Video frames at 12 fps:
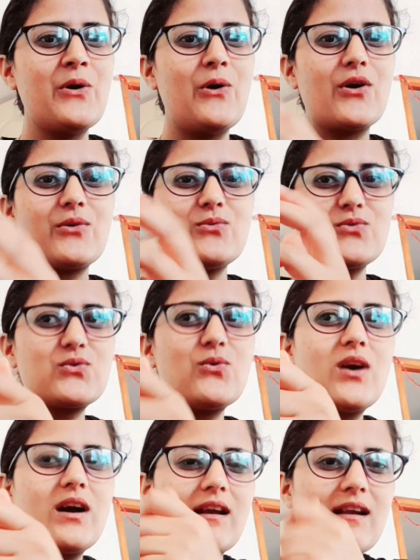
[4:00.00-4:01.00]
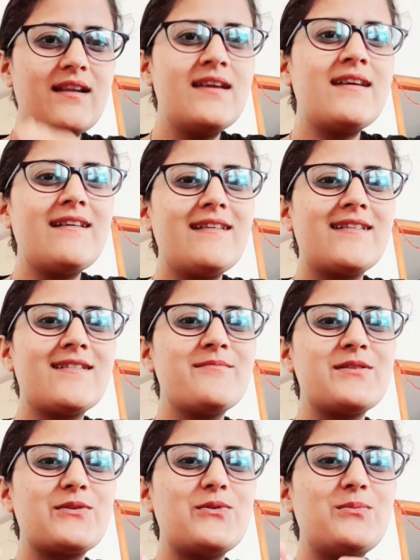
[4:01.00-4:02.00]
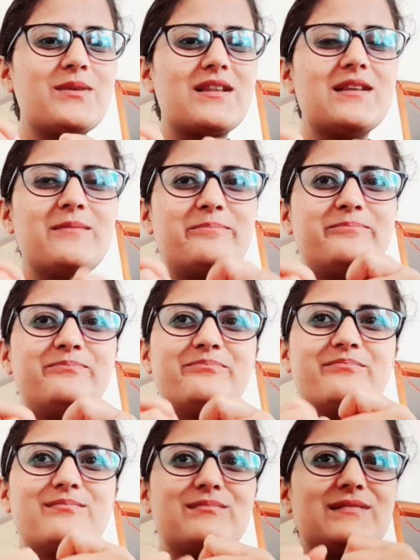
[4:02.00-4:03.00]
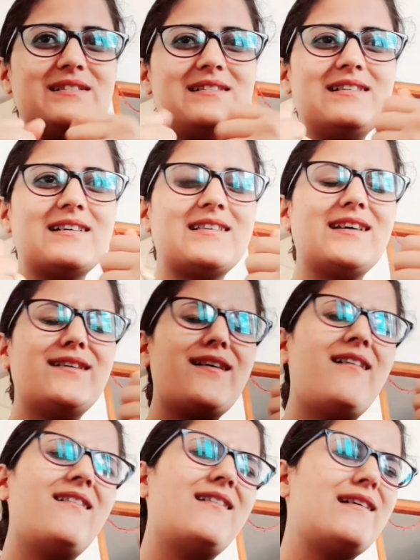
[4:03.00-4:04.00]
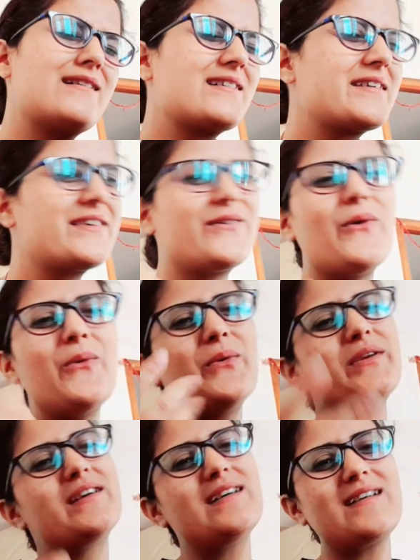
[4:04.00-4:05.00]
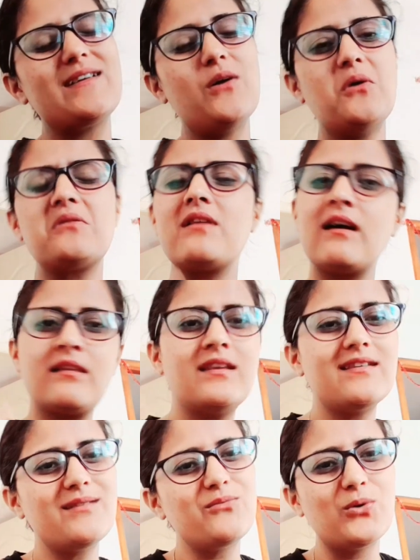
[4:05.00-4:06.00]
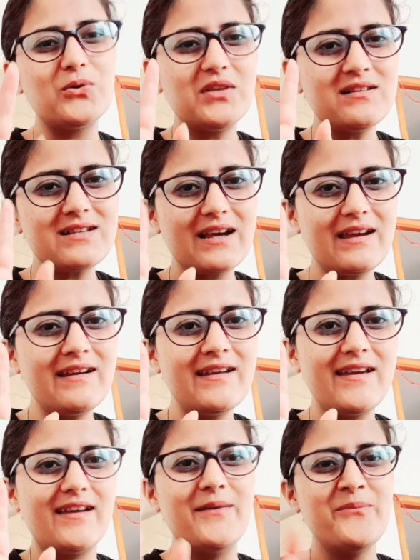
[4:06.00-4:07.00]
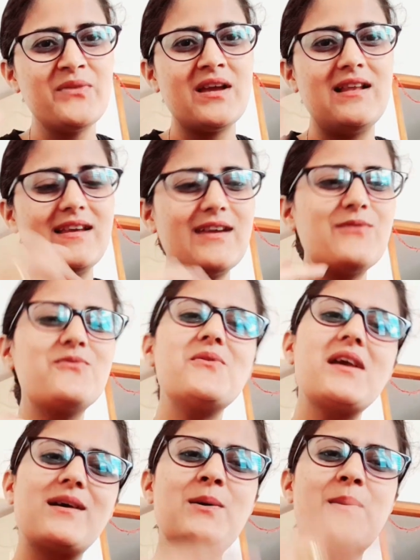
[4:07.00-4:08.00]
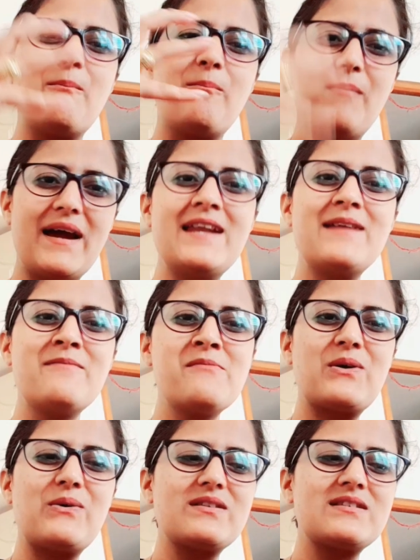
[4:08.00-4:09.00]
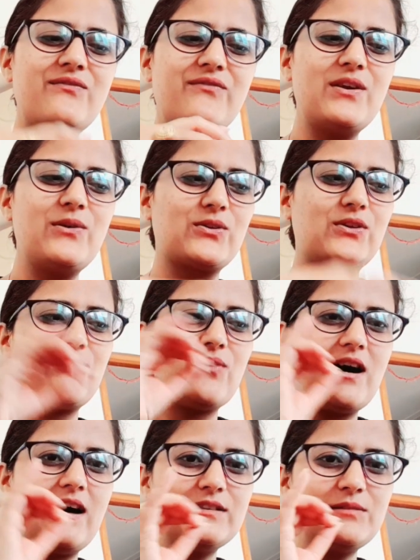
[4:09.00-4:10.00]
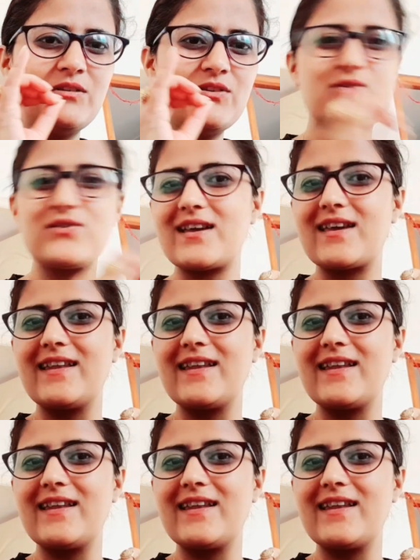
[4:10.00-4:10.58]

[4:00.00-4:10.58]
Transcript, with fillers: और उसको करने के लिए ना मेरे को मतलब लगता है यार कौन करे और लगते सिर्फ दो तीन सेकंड ही है लेकिन वो एक माइंड में मेरे को ऐसा फील होता तो आज मैंने सोचा कि